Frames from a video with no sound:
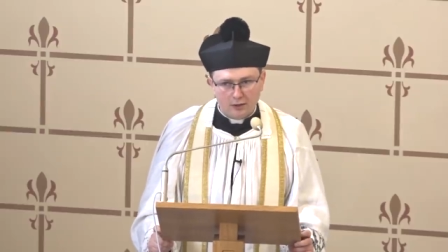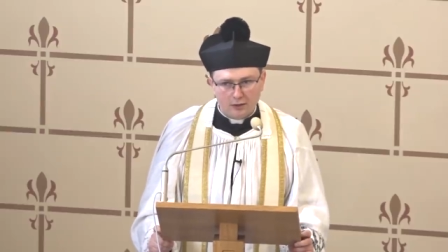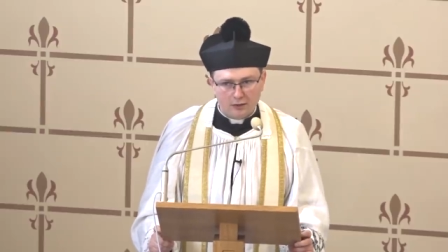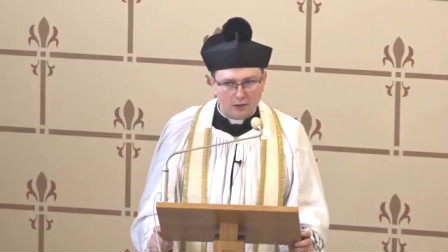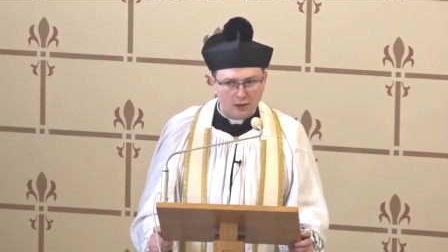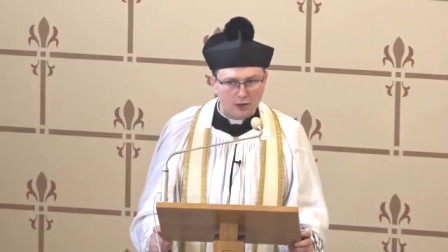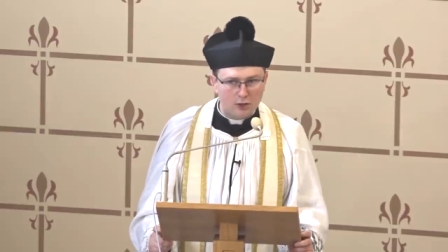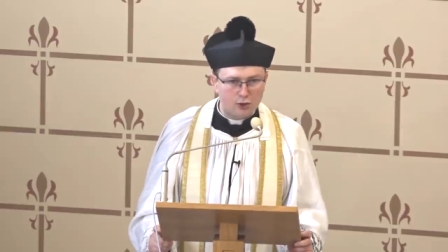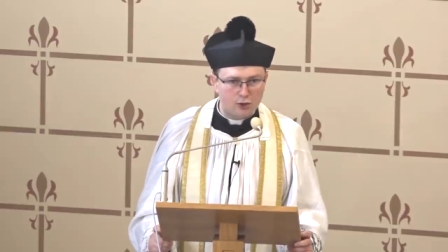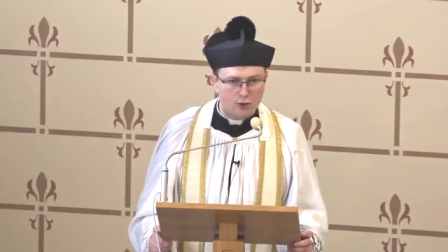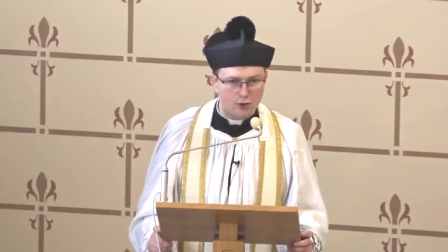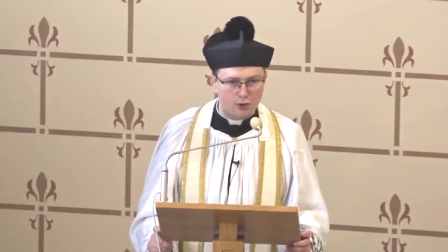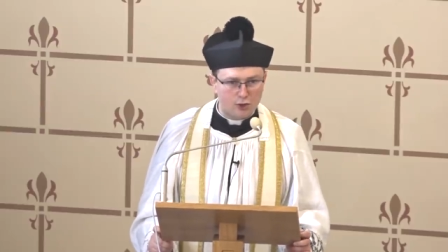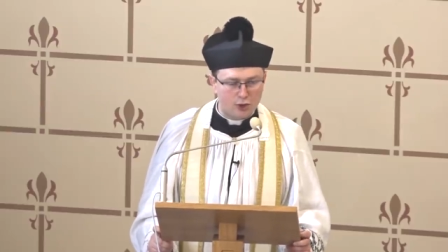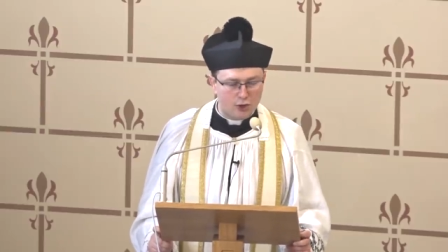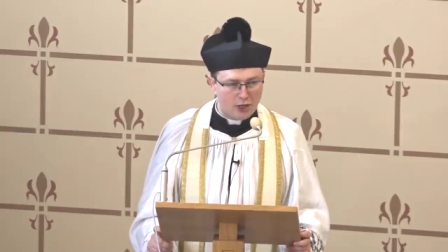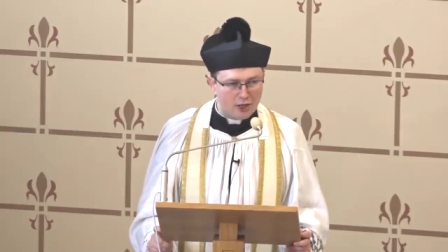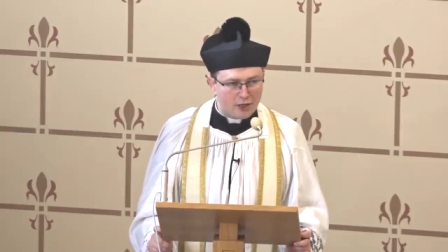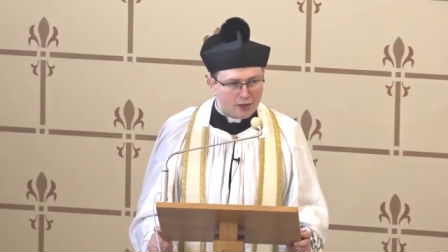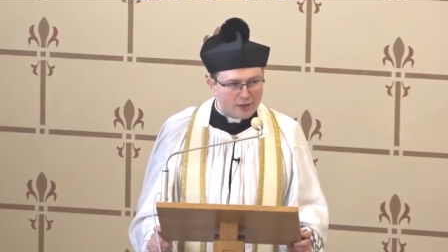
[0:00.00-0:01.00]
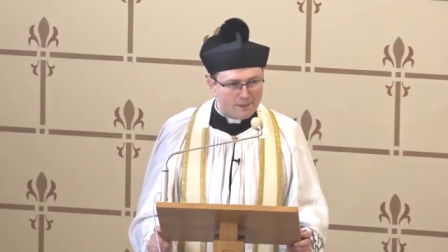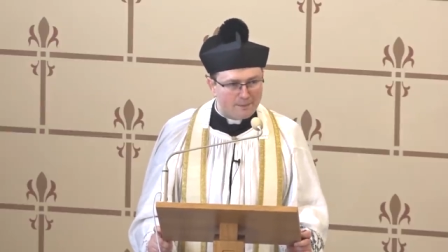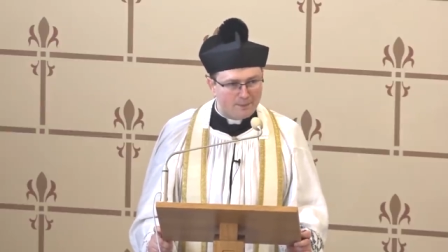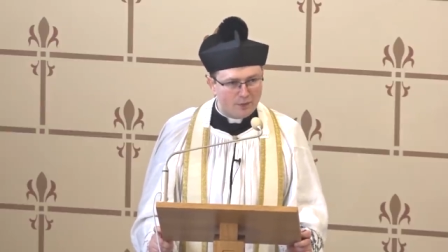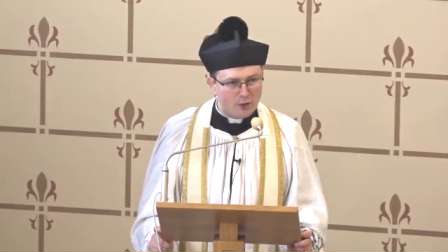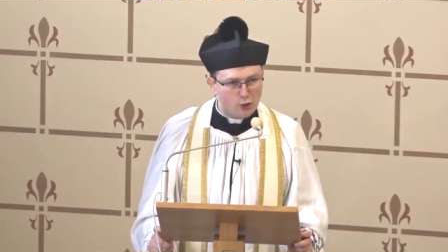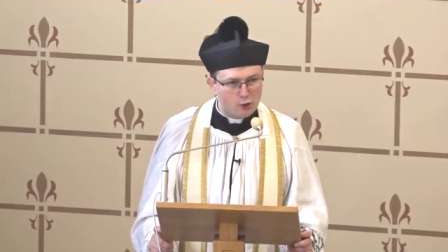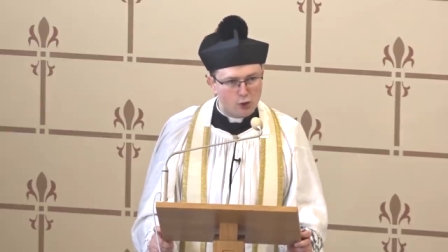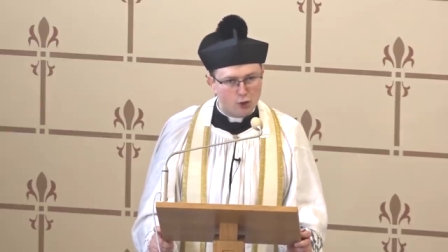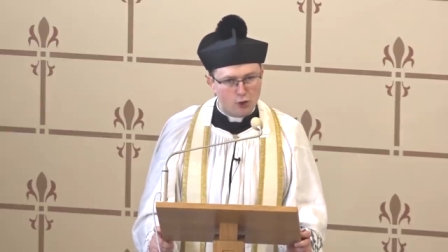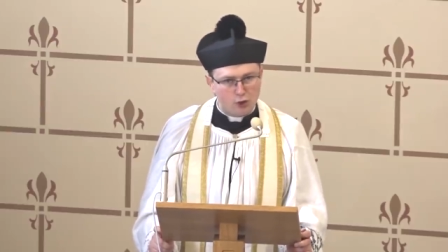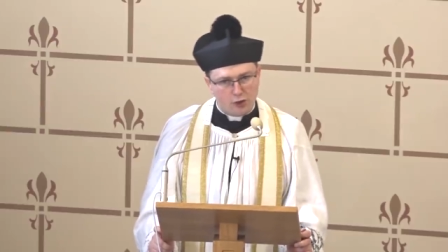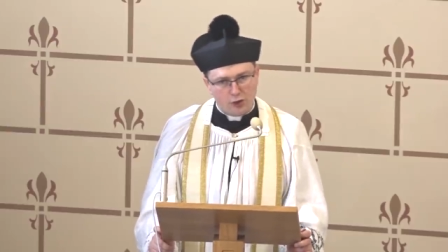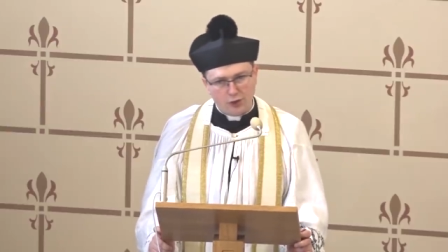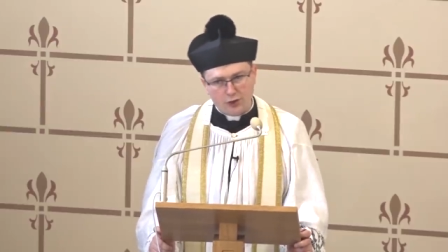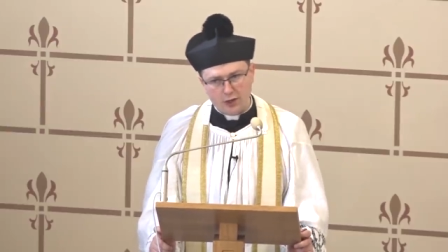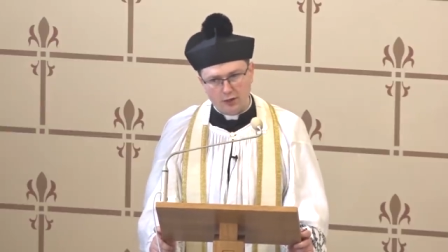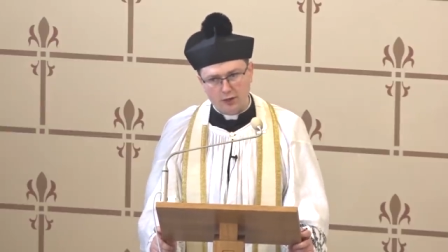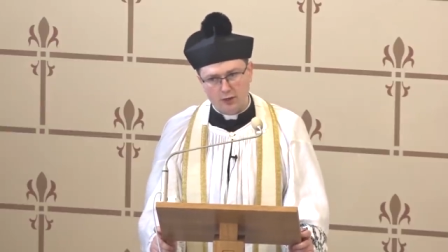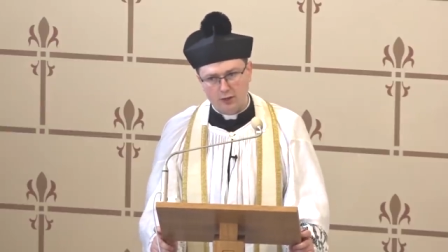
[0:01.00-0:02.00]
nasz dzień, nasze
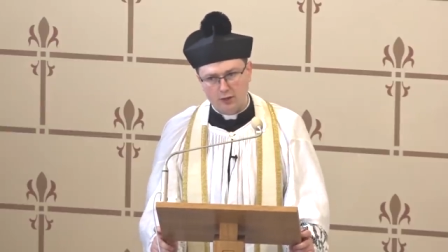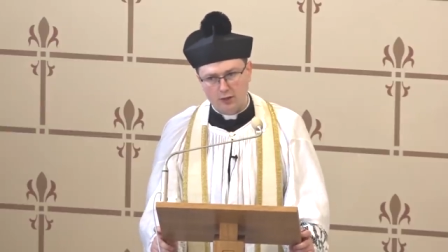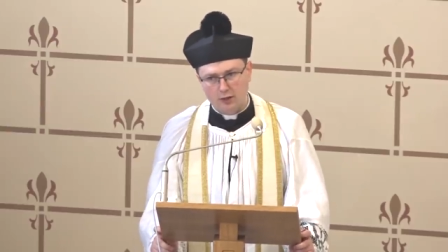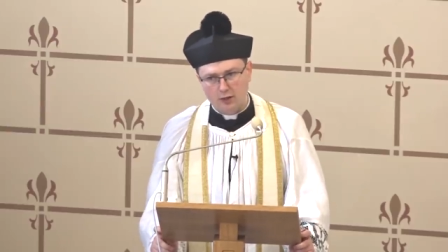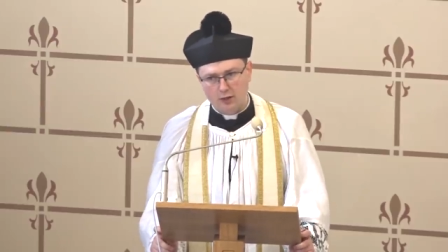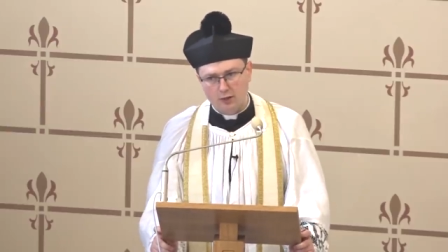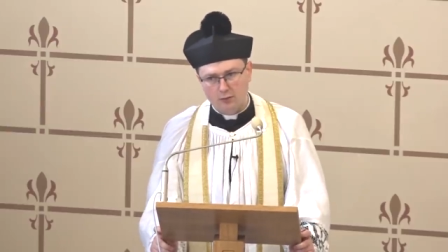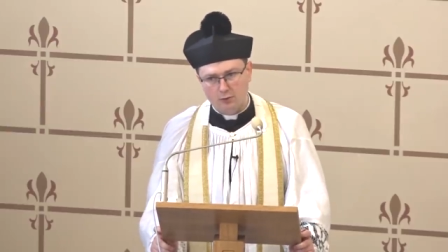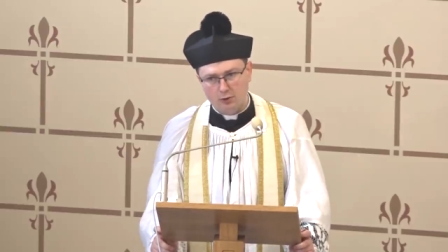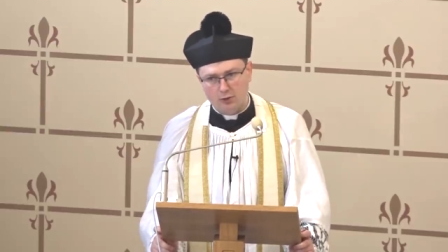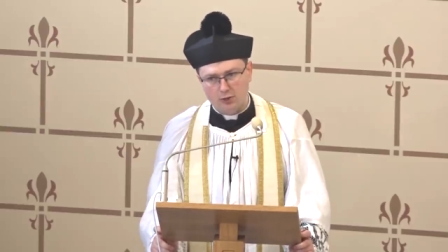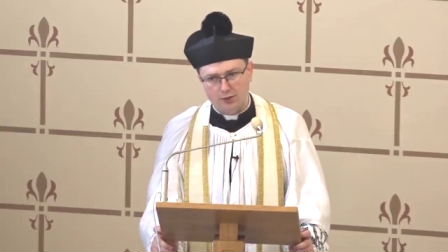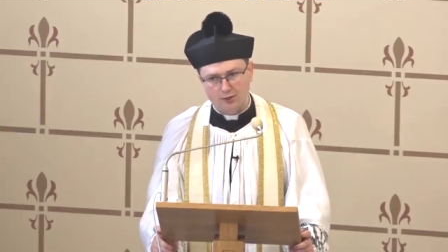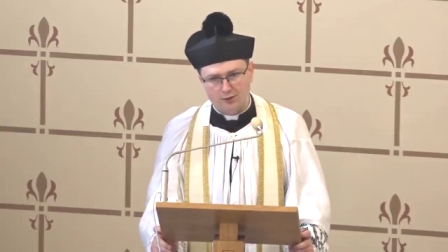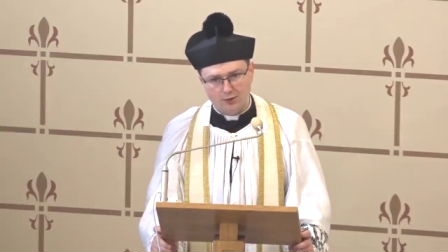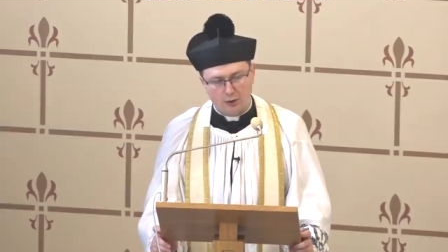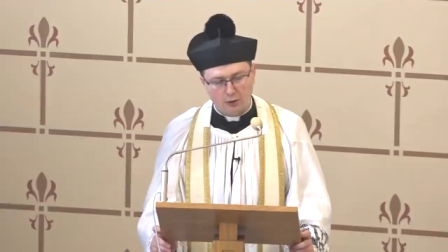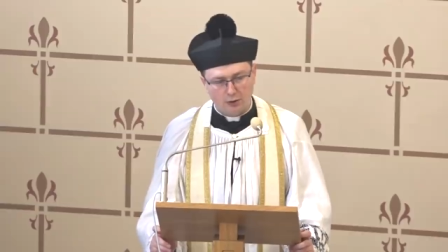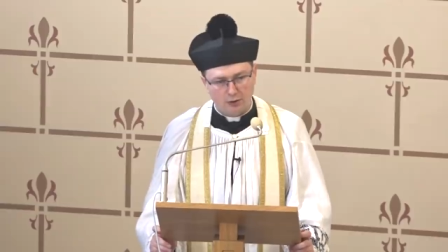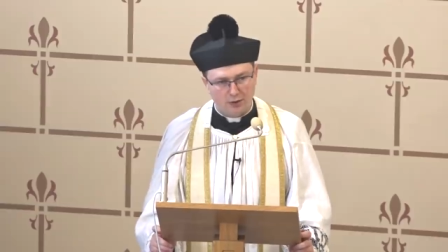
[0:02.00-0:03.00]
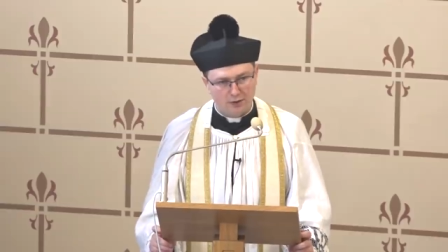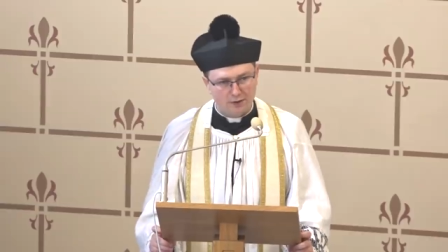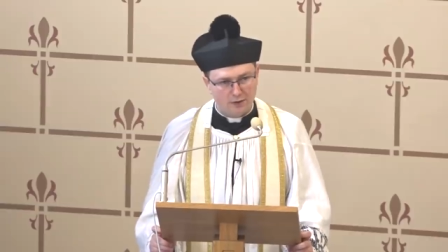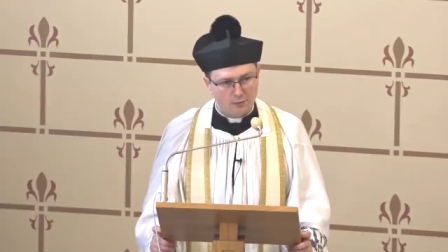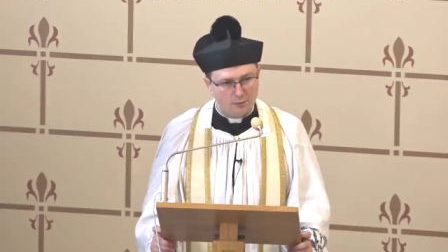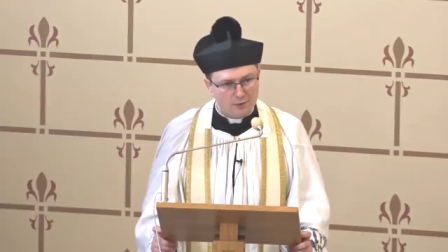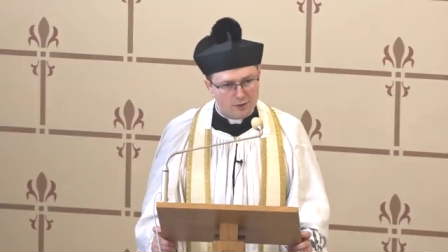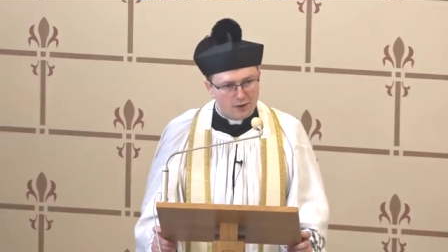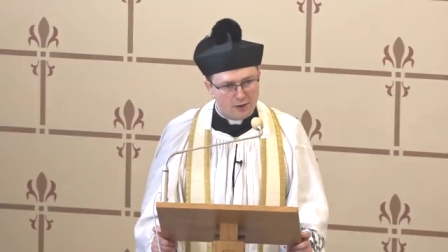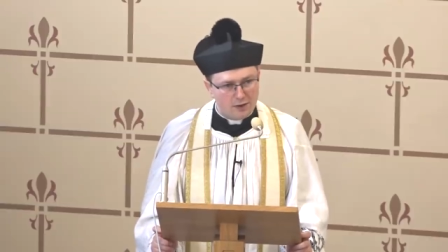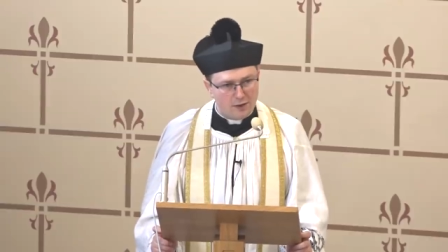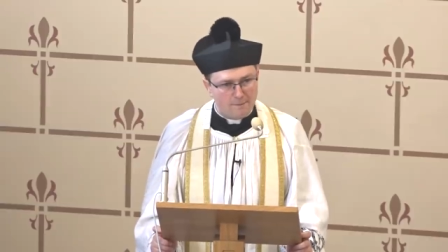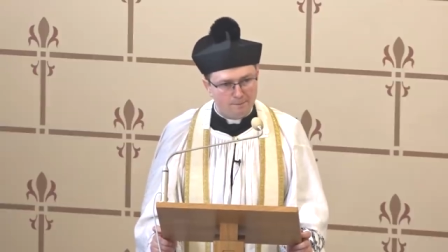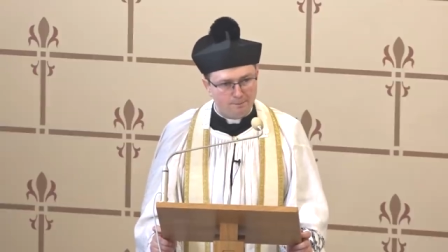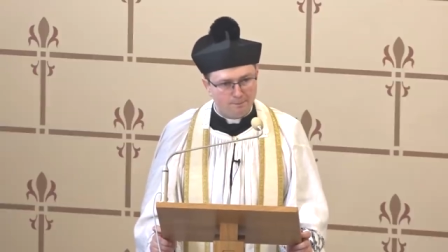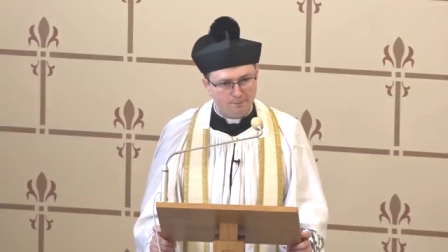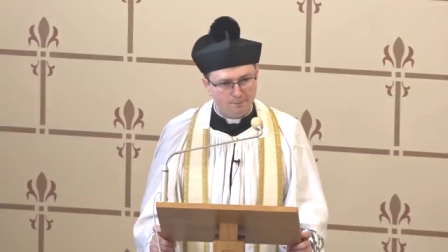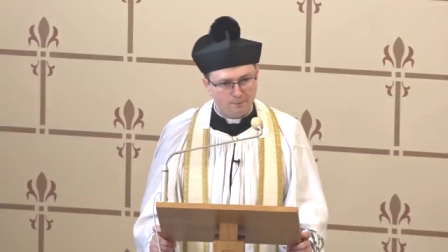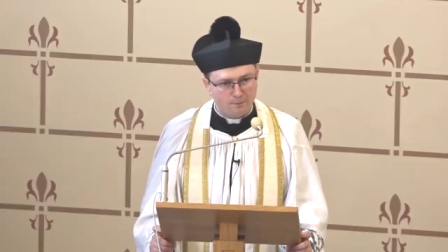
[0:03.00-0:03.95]
życie będzie zgodne z tym celem?